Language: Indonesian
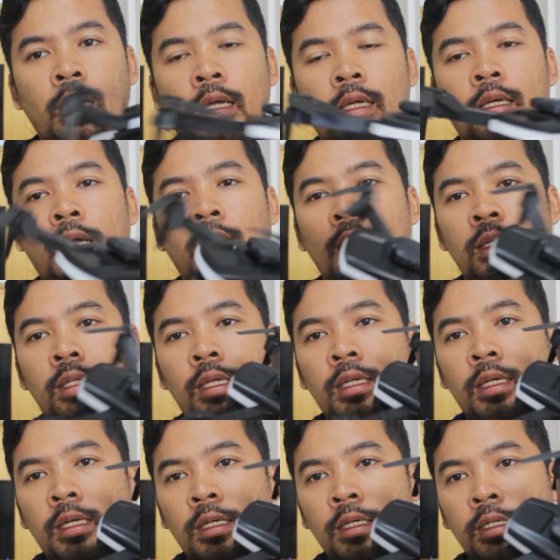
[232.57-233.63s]
kaki-kakinya
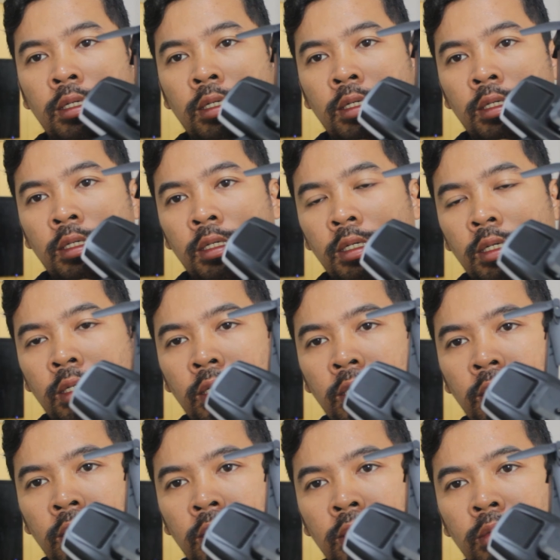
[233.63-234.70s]
ya
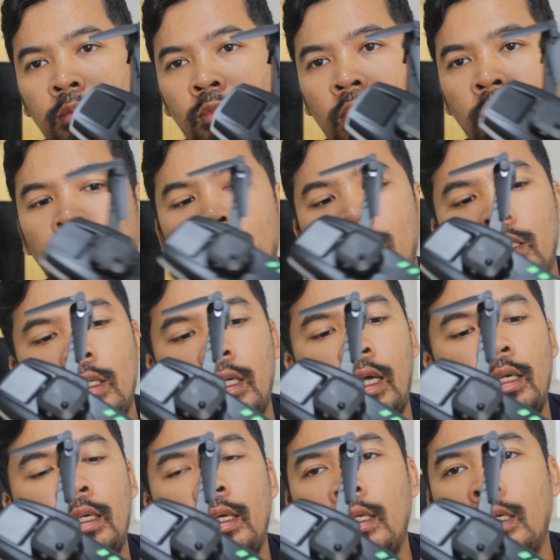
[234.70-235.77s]
ini semuanya
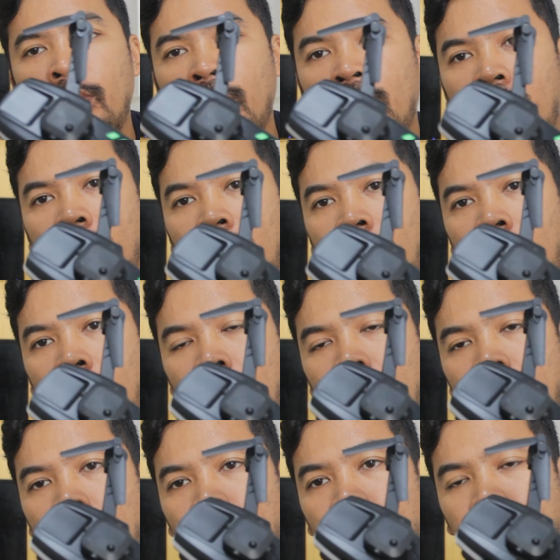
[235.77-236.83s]
tidak ada yang mirip dengan
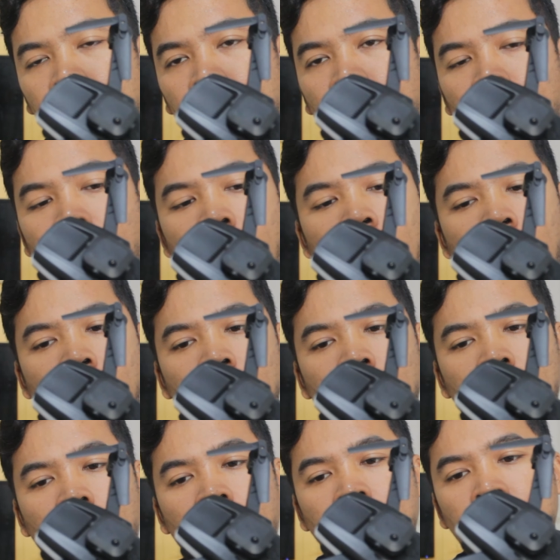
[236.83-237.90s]
E88 atau
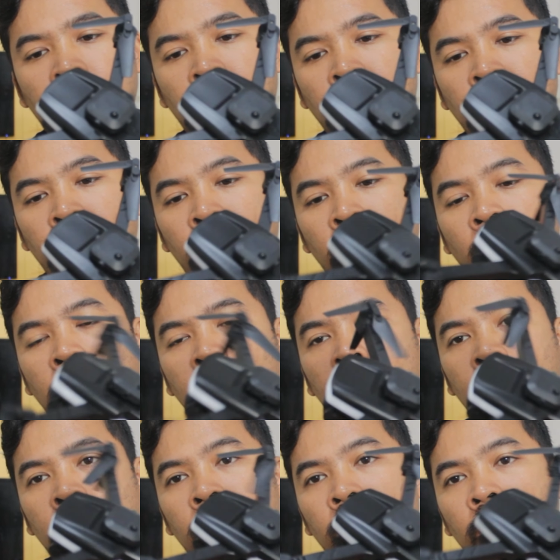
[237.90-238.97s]
E99
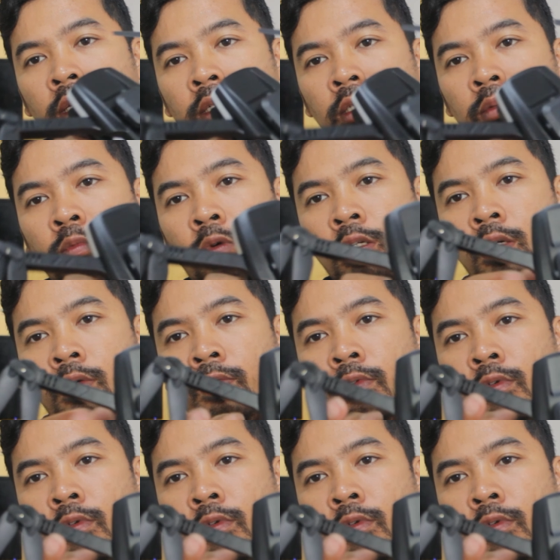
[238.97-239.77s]
ini semuanya